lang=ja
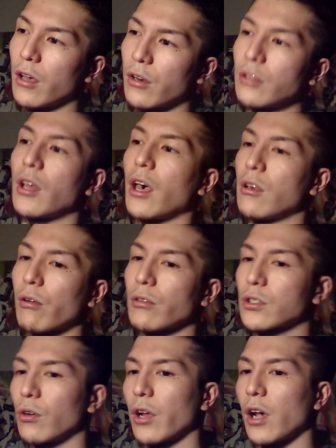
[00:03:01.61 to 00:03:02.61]
るんでよろ
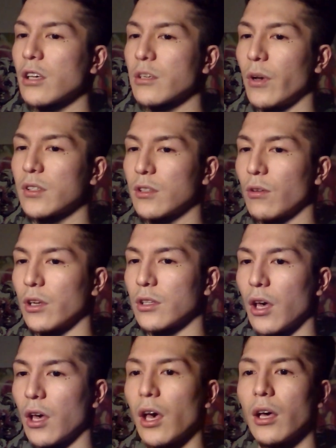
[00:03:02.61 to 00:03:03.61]
しくお願いしますって言われ
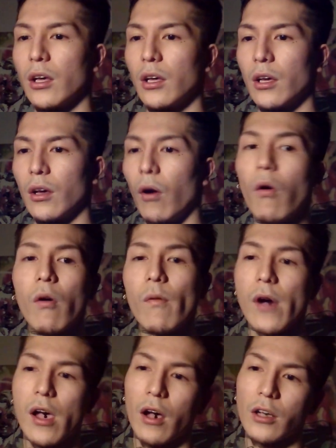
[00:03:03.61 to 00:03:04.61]
て、お、お
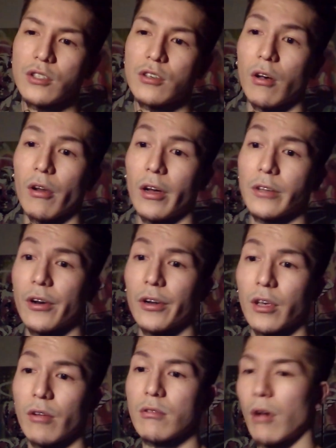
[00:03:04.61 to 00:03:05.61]
前明日から働
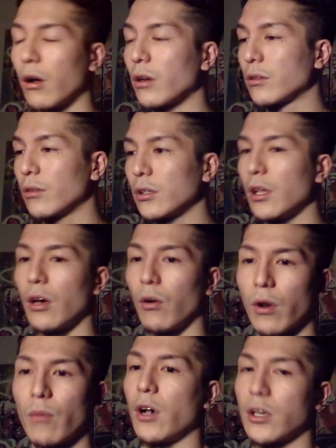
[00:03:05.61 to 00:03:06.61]
けるんかって言われて、
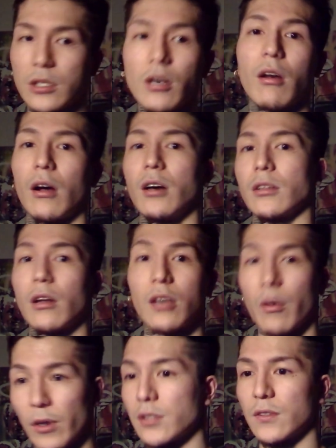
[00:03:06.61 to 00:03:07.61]
俺も明日から働け
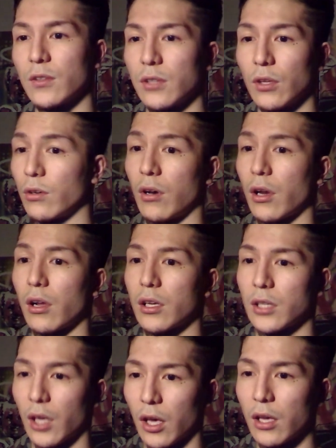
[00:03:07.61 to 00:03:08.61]
ますって言ってよくわからんかっ
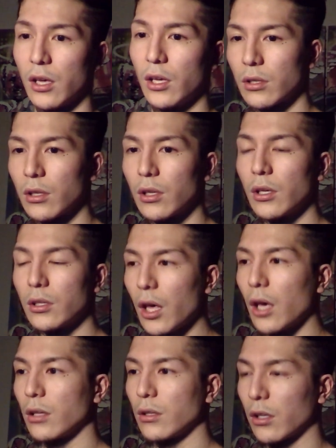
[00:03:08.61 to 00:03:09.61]
たけん。
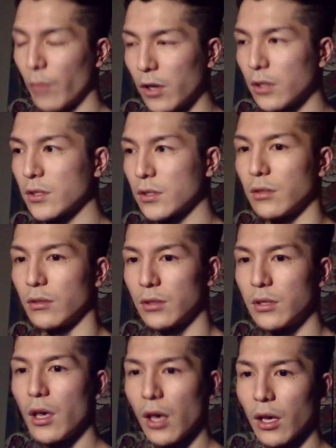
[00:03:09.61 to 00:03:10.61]
ねできますって
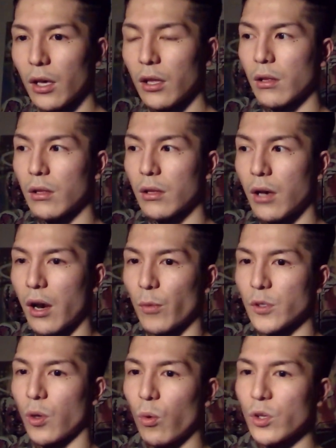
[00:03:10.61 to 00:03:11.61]
言って、からも
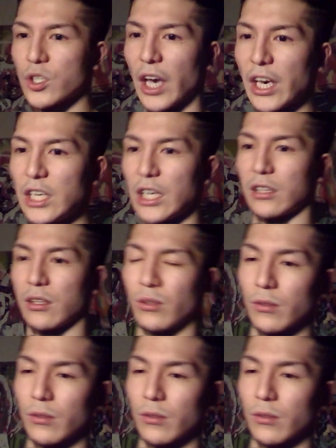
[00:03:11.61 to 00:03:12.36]
う速攻社員やったん。